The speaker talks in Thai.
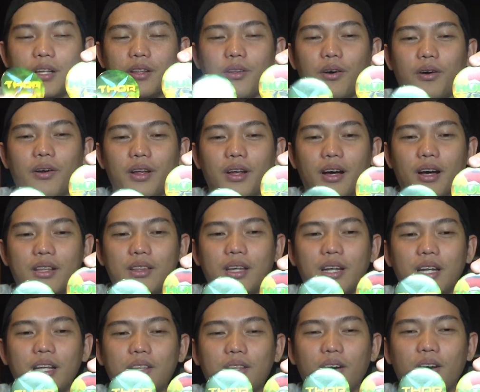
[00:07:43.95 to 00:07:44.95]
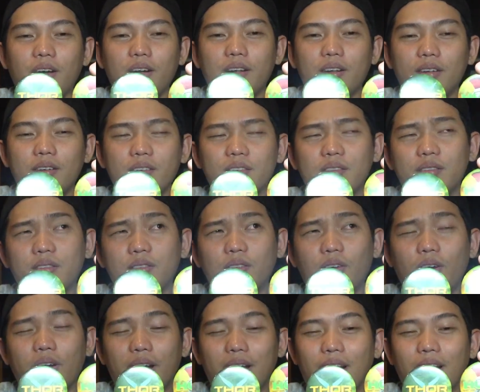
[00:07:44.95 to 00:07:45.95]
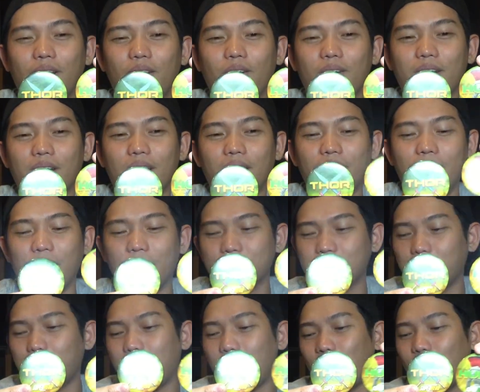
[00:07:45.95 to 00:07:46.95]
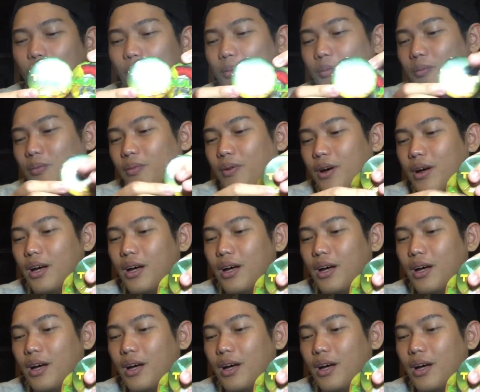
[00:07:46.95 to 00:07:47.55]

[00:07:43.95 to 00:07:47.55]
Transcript: ในตอนนี้ครับอันนี้ตอนทอนแรงน่าล็อกนะอันนี้ของสมาคม